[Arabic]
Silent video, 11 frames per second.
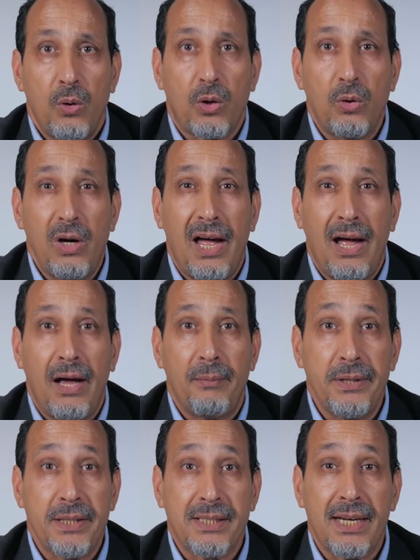وكلها
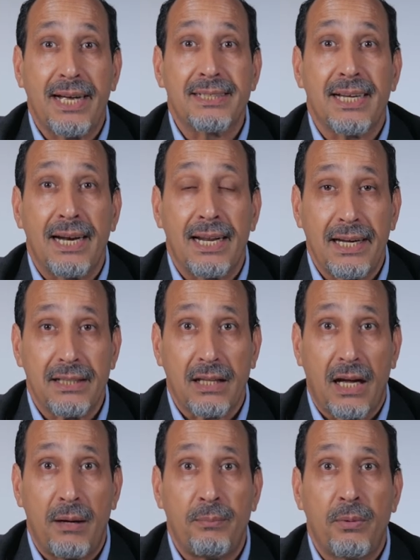بصيغه
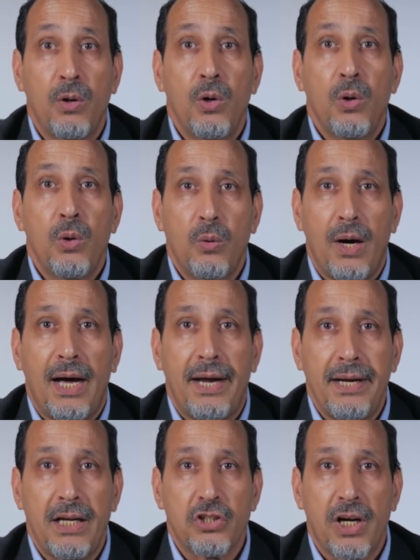الخطاب
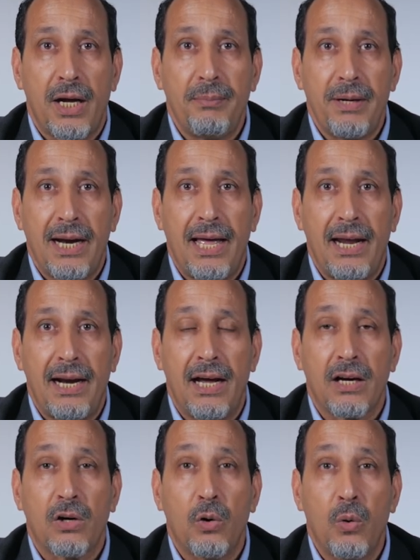والنجاه من
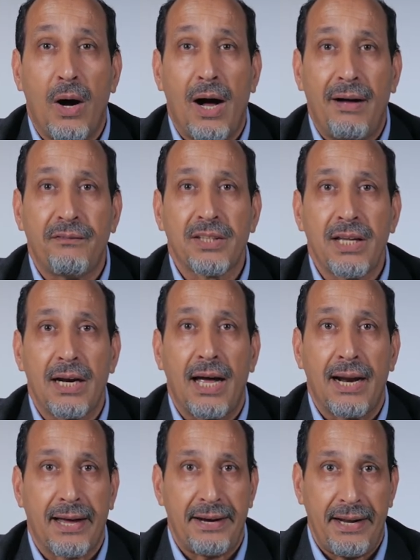الهلاك هو افضل
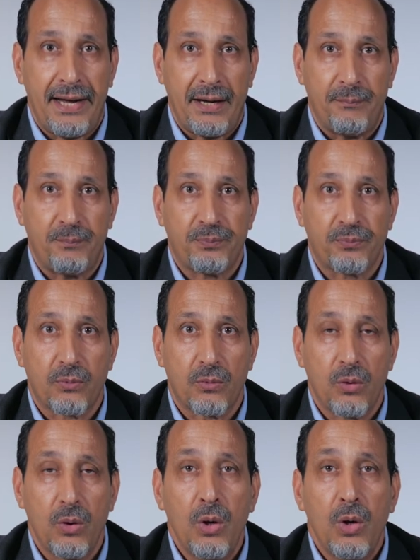الغنائم
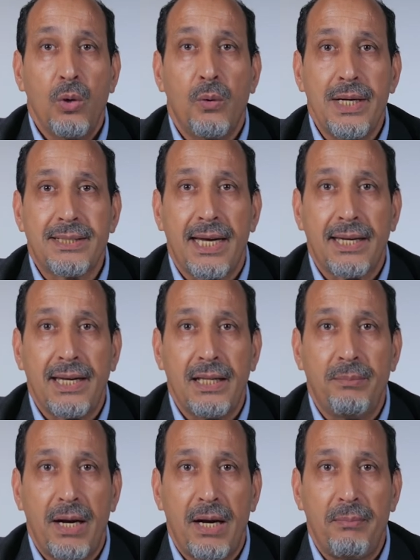
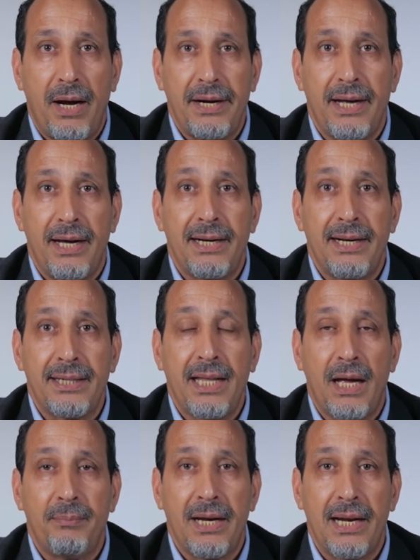وللتاكيد من المعنى
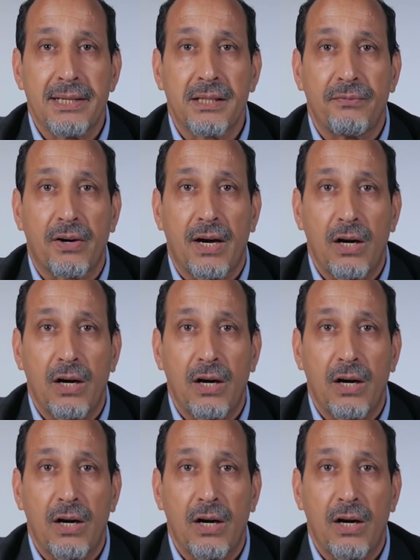نذهب الى سفر